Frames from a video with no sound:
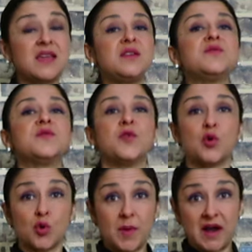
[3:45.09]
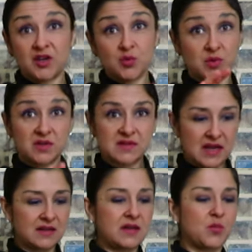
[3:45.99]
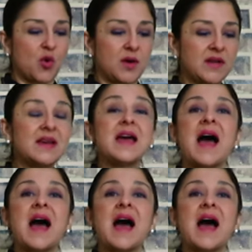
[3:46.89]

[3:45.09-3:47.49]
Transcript: Em fogo baixo, por isso que ela demora.